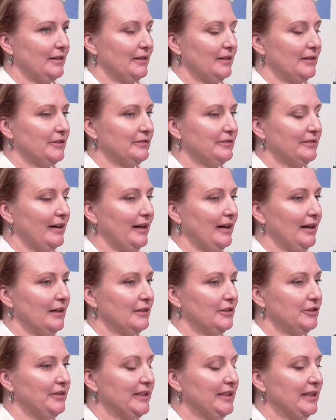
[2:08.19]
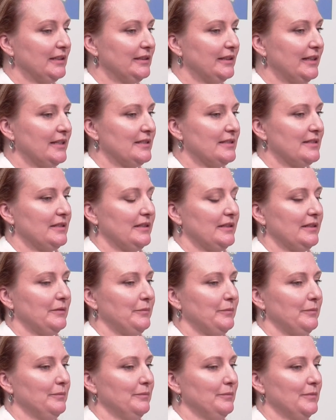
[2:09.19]
dwa, dwie kadencje
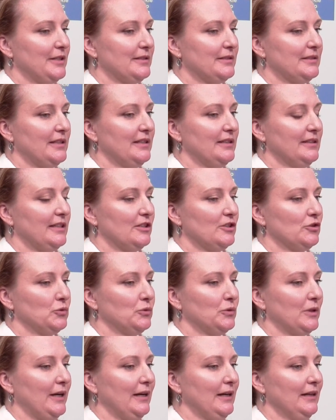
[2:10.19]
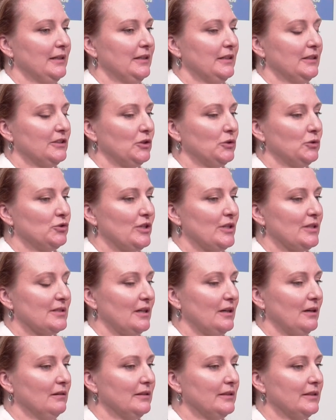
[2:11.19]
prezydenta Żuka to już
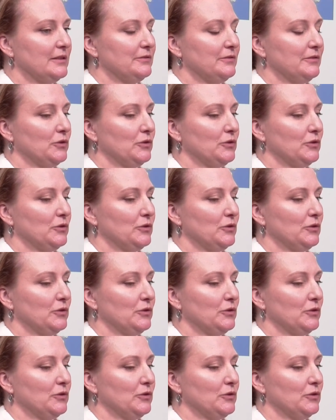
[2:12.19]
jest okres,